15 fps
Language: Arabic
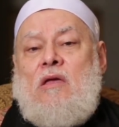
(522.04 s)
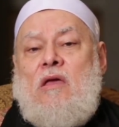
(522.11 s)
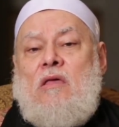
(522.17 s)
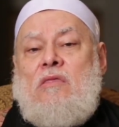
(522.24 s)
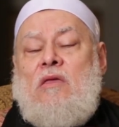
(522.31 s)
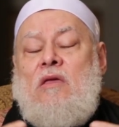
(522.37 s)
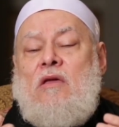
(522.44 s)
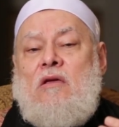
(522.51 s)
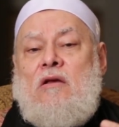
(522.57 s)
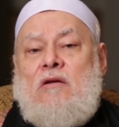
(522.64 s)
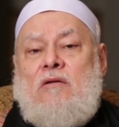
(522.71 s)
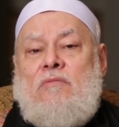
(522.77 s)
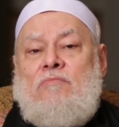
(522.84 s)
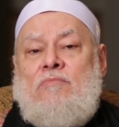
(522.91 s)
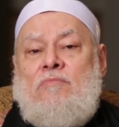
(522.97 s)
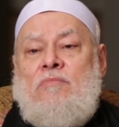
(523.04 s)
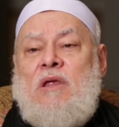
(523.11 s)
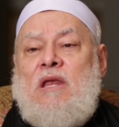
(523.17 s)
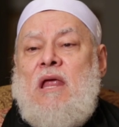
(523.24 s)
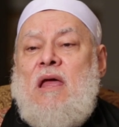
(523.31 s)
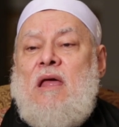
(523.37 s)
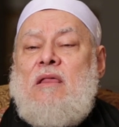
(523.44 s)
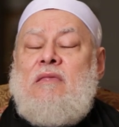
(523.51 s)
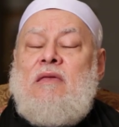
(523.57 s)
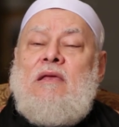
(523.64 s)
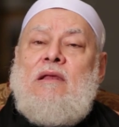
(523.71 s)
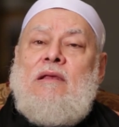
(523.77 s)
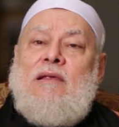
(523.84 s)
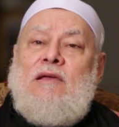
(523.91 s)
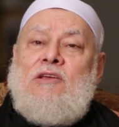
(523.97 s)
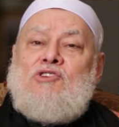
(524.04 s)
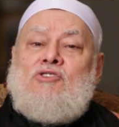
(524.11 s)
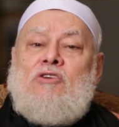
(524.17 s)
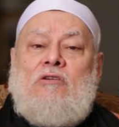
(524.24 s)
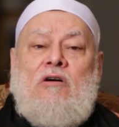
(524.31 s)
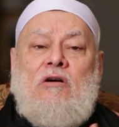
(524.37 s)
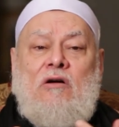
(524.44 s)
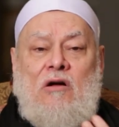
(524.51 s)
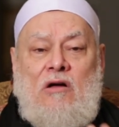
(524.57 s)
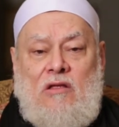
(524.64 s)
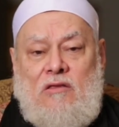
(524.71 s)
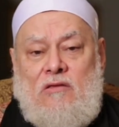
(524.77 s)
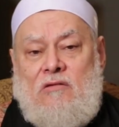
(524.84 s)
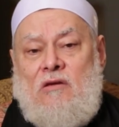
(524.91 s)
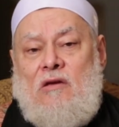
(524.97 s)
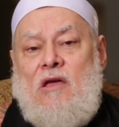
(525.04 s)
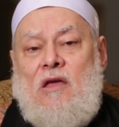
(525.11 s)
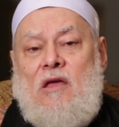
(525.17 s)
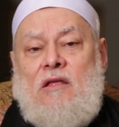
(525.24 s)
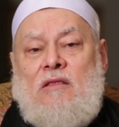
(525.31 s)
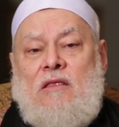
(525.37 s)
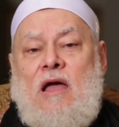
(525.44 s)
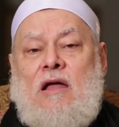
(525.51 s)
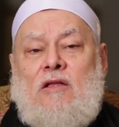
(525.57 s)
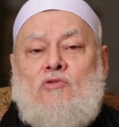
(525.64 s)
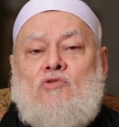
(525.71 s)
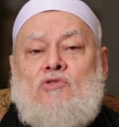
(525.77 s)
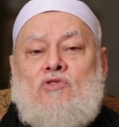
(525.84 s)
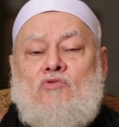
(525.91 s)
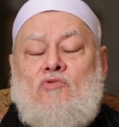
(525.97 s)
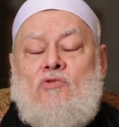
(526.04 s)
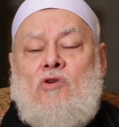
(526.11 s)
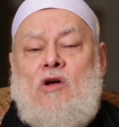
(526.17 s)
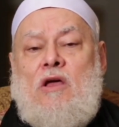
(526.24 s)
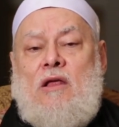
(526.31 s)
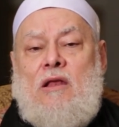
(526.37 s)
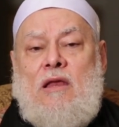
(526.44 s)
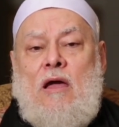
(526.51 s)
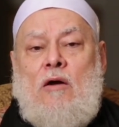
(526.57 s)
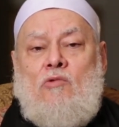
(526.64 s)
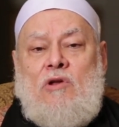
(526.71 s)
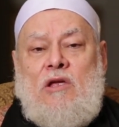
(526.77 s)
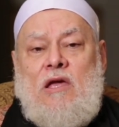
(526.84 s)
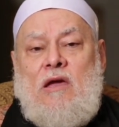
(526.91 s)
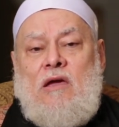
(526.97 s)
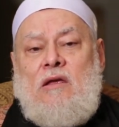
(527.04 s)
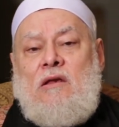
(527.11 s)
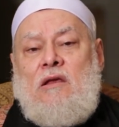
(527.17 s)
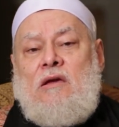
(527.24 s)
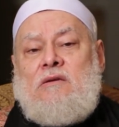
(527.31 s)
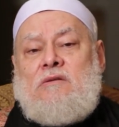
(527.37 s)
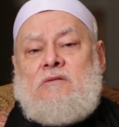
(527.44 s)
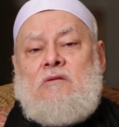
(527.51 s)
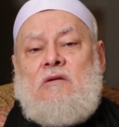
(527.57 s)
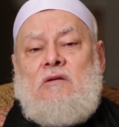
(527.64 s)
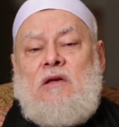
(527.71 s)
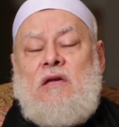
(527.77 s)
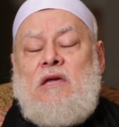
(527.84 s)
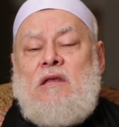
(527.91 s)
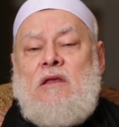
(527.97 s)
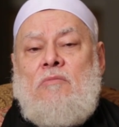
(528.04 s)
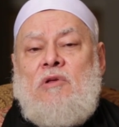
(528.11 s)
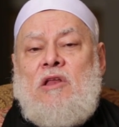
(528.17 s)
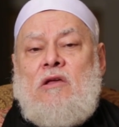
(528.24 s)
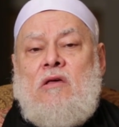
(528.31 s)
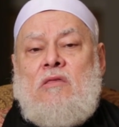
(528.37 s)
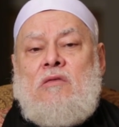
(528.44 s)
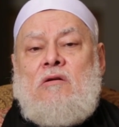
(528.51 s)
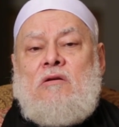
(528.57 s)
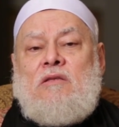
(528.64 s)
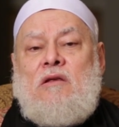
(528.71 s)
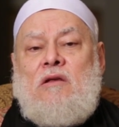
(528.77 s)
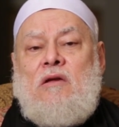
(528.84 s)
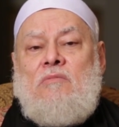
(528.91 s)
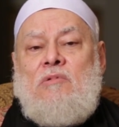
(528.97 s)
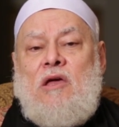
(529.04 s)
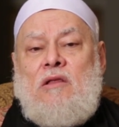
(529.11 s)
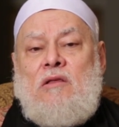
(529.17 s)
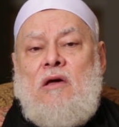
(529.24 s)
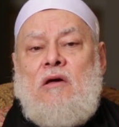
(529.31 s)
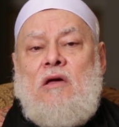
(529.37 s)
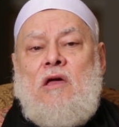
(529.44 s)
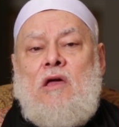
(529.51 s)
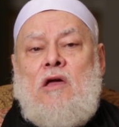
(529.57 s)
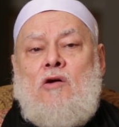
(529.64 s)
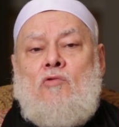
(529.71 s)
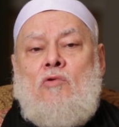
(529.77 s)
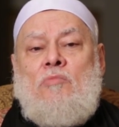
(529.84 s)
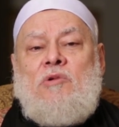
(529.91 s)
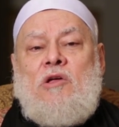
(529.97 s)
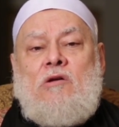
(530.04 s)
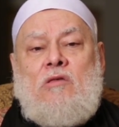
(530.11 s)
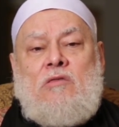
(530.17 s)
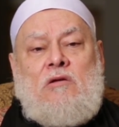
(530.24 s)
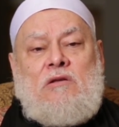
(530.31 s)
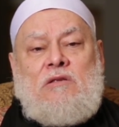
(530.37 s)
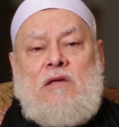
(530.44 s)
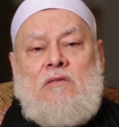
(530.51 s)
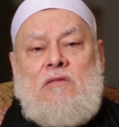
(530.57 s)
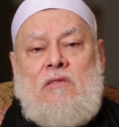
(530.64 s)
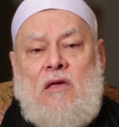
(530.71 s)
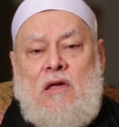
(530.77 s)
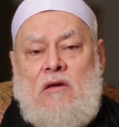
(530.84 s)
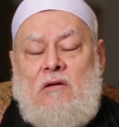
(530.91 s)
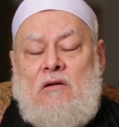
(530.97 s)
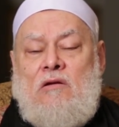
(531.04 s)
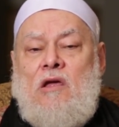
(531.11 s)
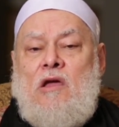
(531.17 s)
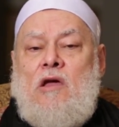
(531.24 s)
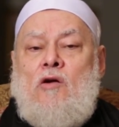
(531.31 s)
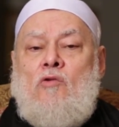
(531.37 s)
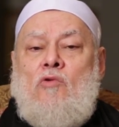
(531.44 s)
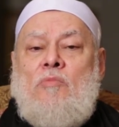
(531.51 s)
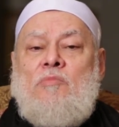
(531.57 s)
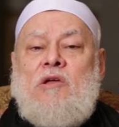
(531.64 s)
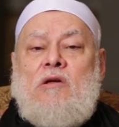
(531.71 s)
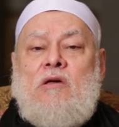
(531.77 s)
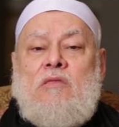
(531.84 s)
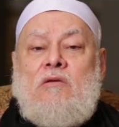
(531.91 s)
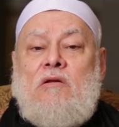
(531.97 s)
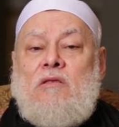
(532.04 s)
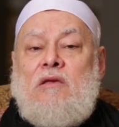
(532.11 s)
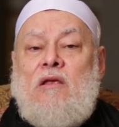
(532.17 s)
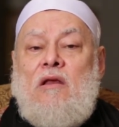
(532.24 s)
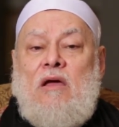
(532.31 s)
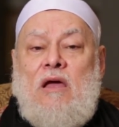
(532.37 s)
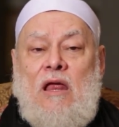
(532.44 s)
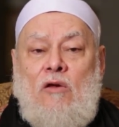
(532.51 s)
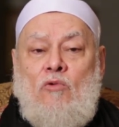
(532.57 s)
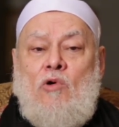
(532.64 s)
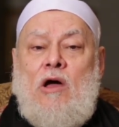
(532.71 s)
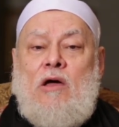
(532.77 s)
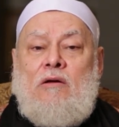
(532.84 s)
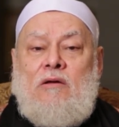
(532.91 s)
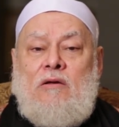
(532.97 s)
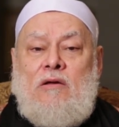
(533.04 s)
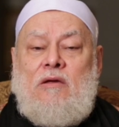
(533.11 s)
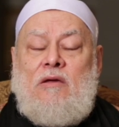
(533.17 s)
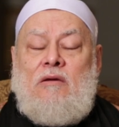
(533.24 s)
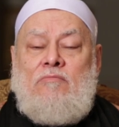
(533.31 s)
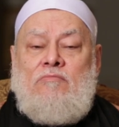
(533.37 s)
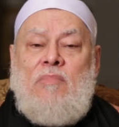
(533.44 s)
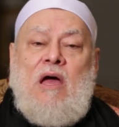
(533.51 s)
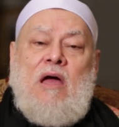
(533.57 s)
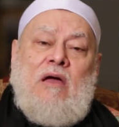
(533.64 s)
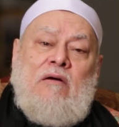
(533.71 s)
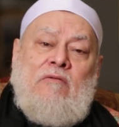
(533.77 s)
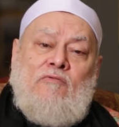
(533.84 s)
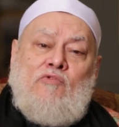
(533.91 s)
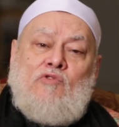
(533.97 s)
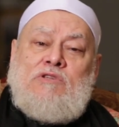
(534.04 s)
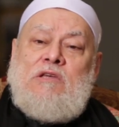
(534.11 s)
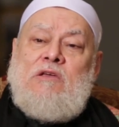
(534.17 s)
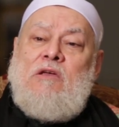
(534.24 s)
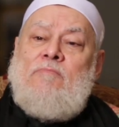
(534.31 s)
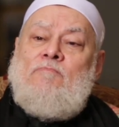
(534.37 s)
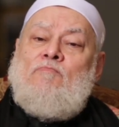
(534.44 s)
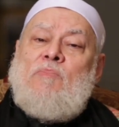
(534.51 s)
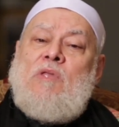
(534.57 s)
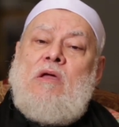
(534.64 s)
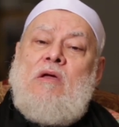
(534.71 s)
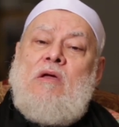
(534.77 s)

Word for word: كثير من هذه الإشراقات تحدث لأولياء الله الصالحين من كثرة العبادة ومن كثرة الذكر ومن كثرة الخلوة مع أنفسهم